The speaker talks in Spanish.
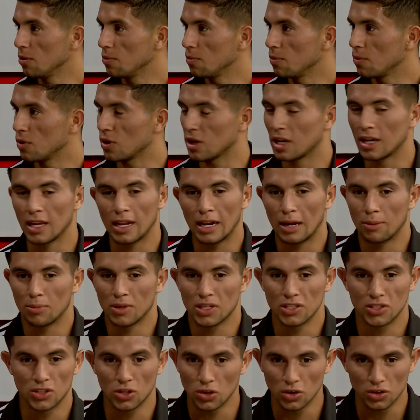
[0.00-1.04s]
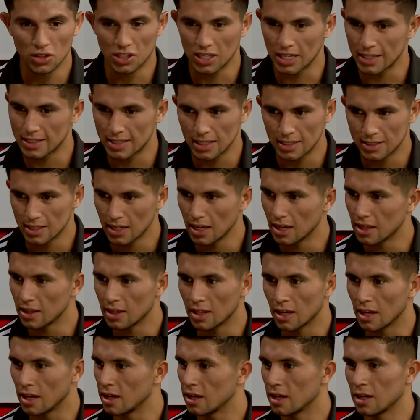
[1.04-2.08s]
Porque en la pensión ya se
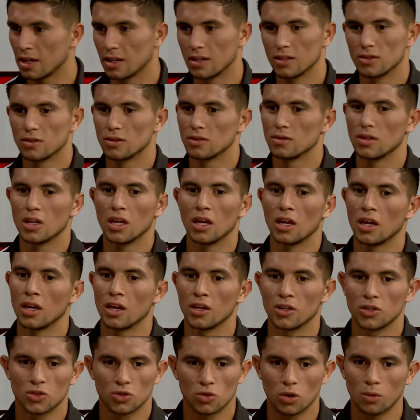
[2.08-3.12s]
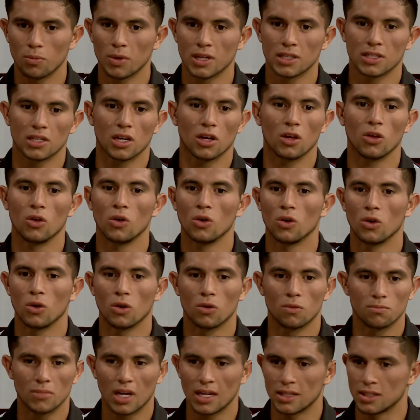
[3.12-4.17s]
siente eh, yo he pasado
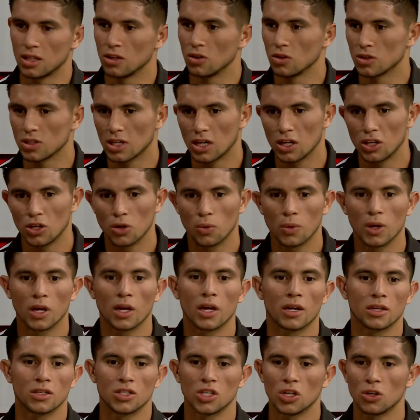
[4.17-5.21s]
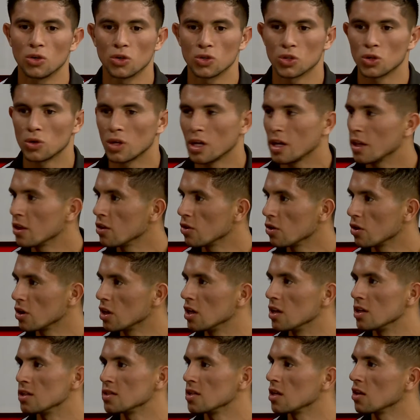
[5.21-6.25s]
hace dos años ver chicos llorando
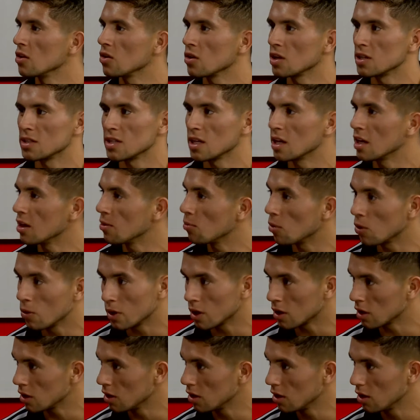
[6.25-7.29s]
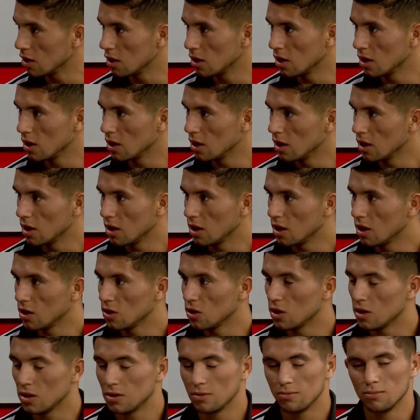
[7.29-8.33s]
y diciendo que se quieren volver.
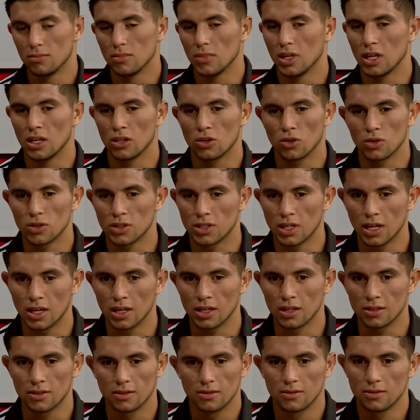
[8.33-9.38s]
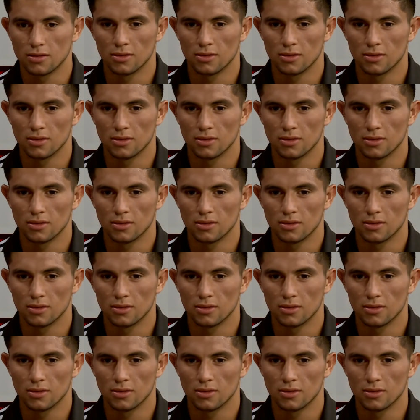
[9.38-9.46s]
Entonces,